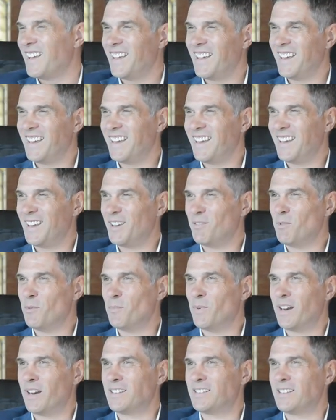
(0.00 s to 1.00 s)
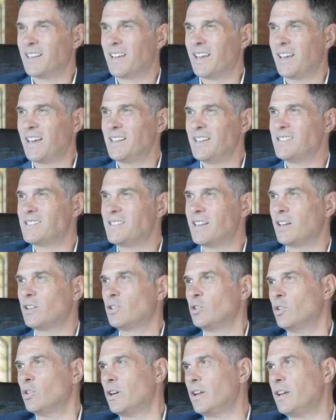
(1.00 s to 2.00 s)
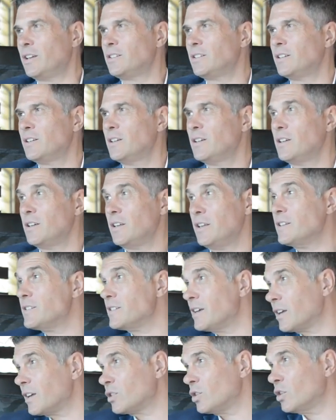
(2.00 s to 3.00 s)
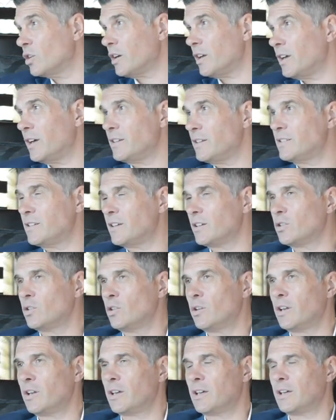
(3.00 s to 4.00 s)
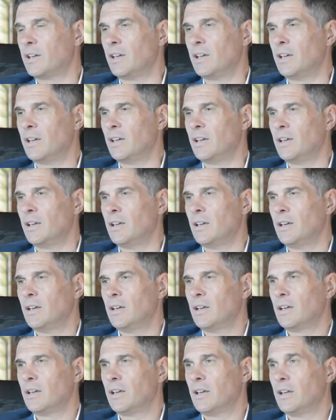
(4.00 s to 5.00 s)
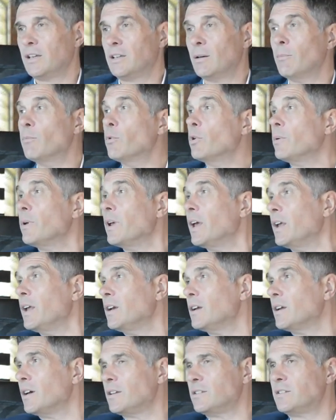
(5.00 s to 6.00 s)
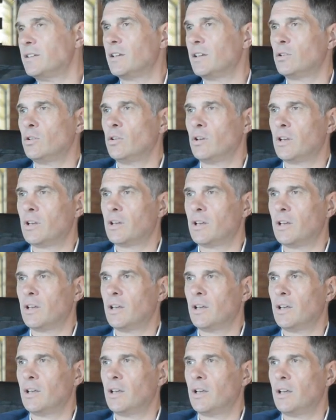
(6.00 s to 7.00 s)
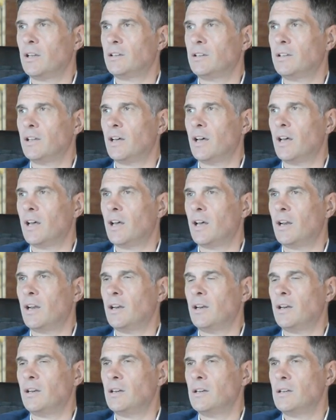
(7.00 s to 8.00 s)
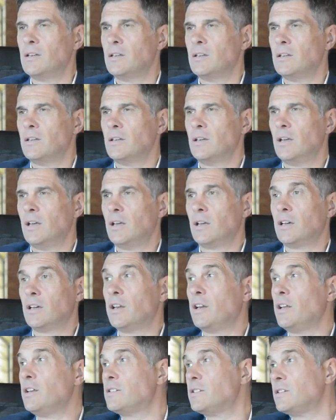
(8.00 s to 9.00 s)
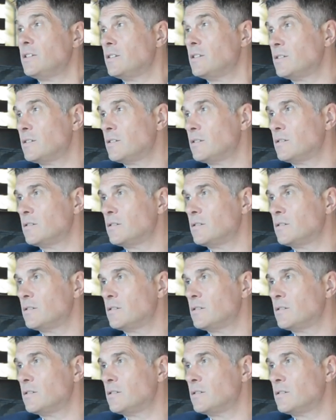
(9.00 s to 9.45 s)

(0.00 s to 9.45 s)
Eh, me parece que hay sectores y sectores. Hay sectores que, que están muy bien, hay sectores que están en crisis,